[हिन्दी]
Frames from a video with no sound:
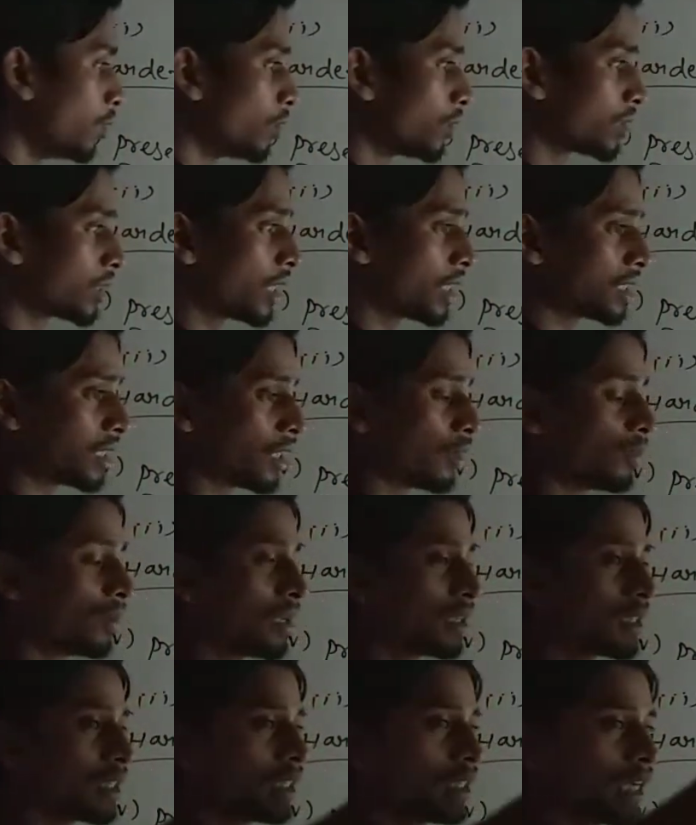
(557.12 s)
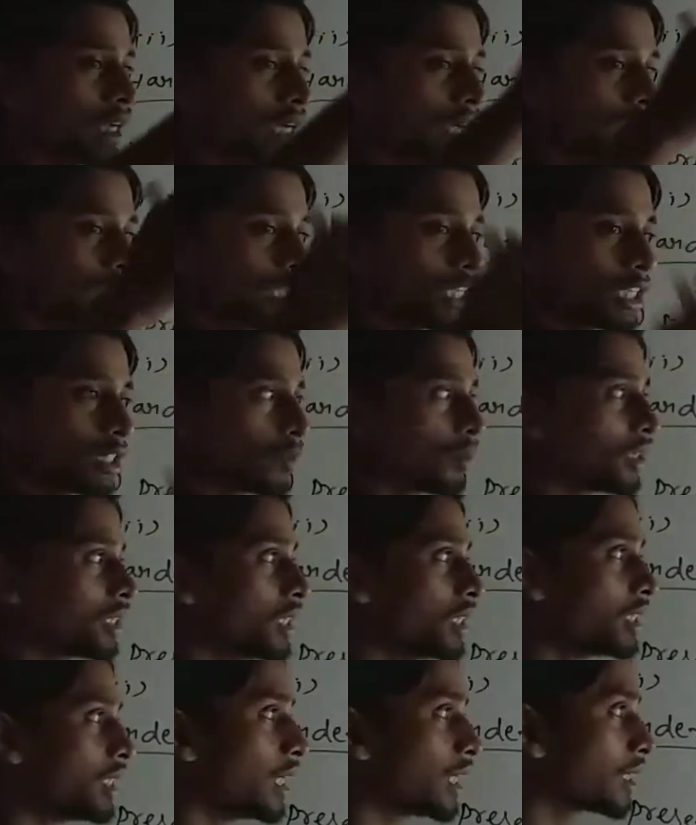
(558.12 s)
उसके सरफेस एरिया का दस
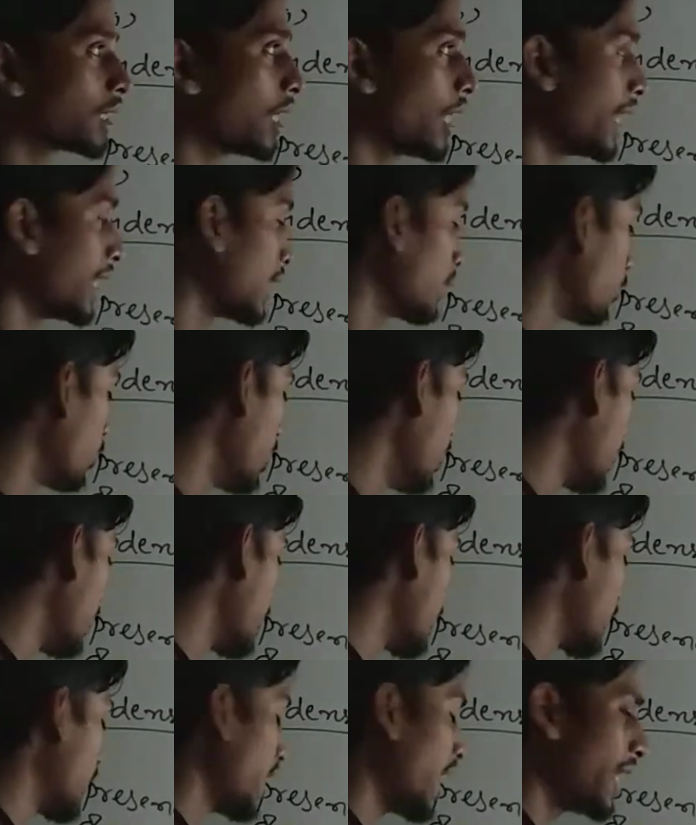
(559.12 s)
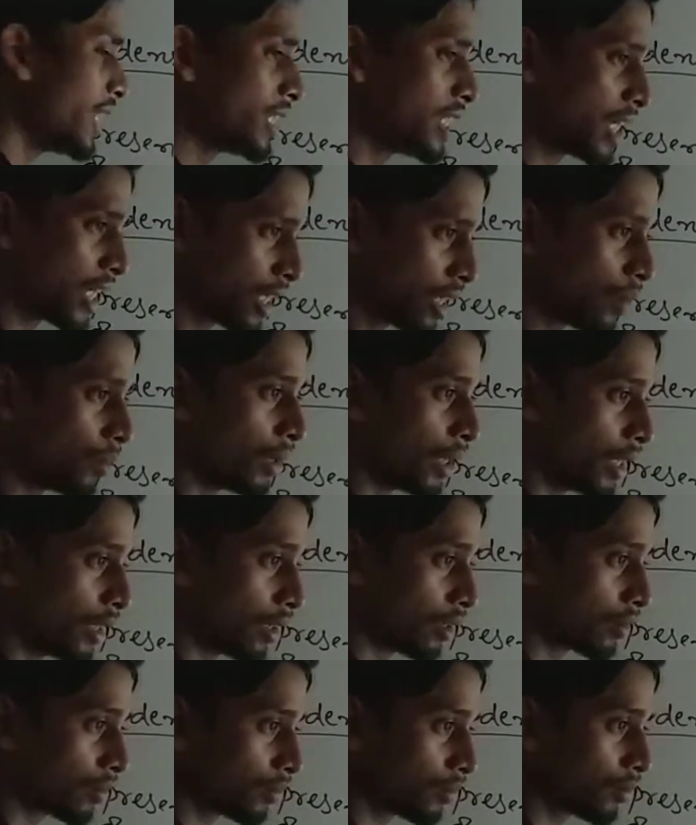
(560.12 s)
परसेंट छिकता है तो बोलेंगे स्लाइट है कम है
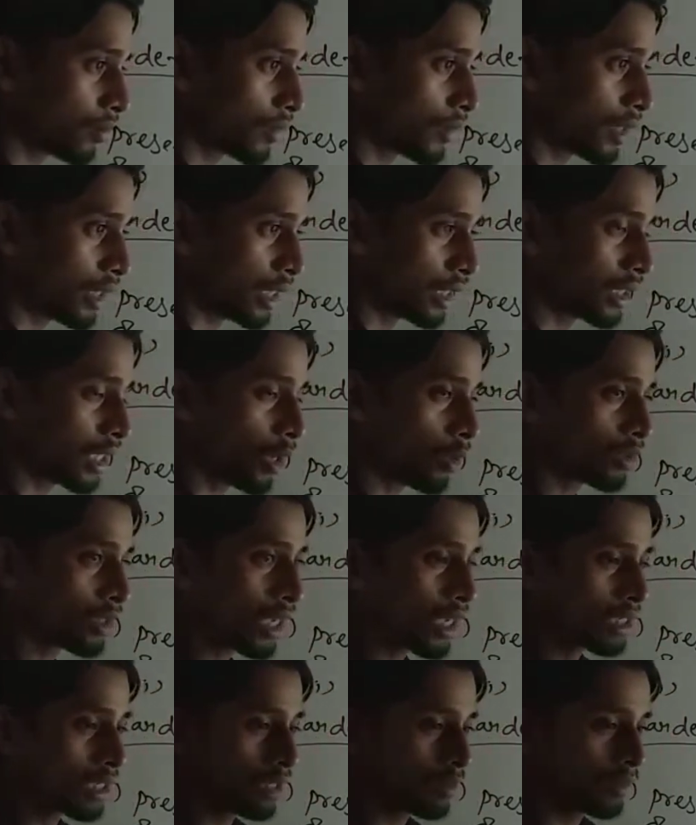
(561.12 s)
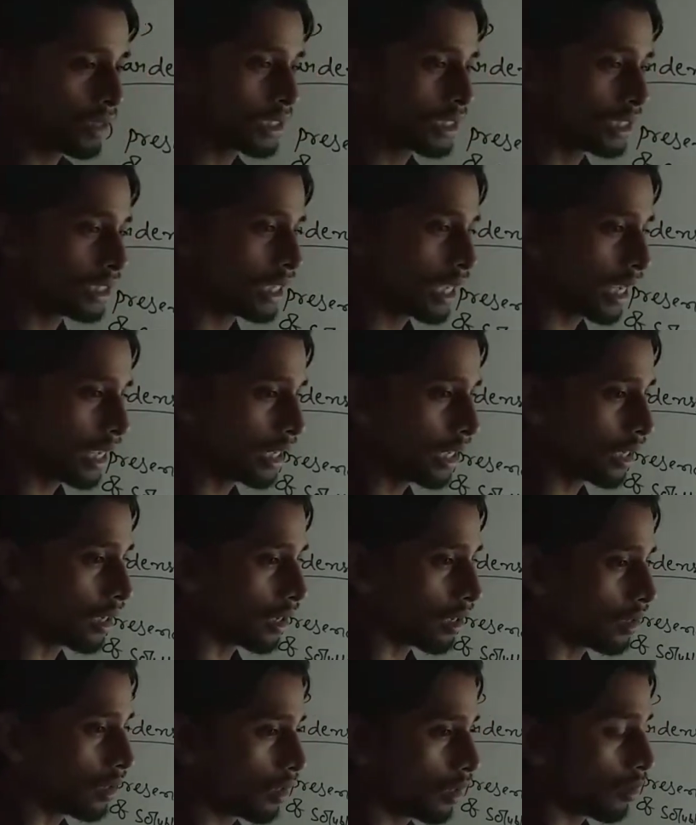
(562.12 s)
जितना उसका सरफेस एरिया है ना
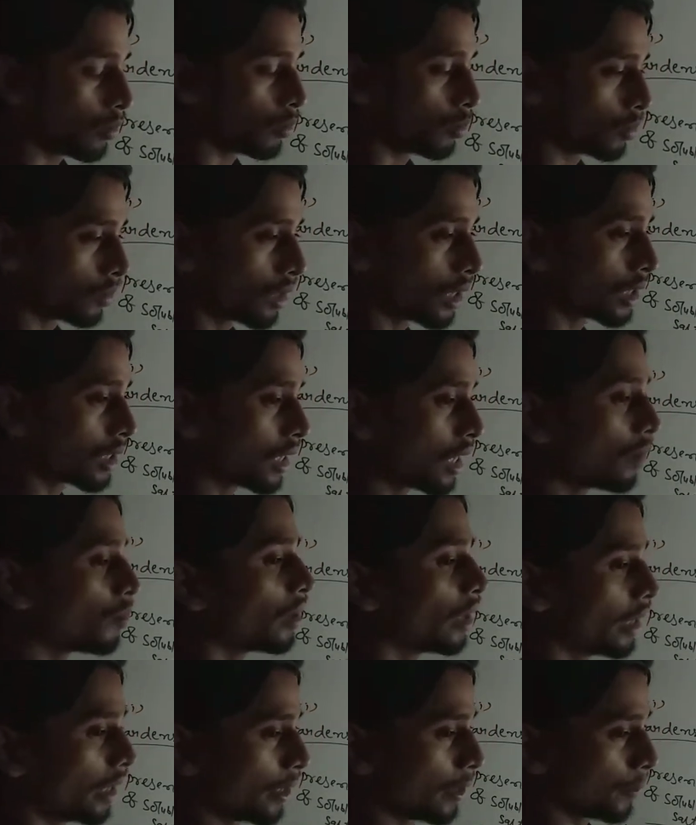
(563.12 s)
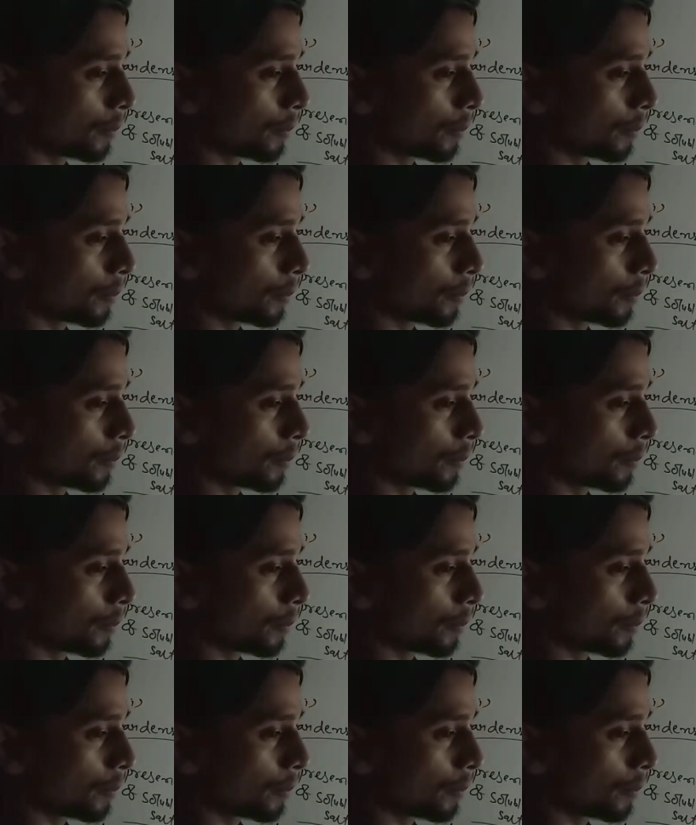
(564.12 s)
हाँ। कम है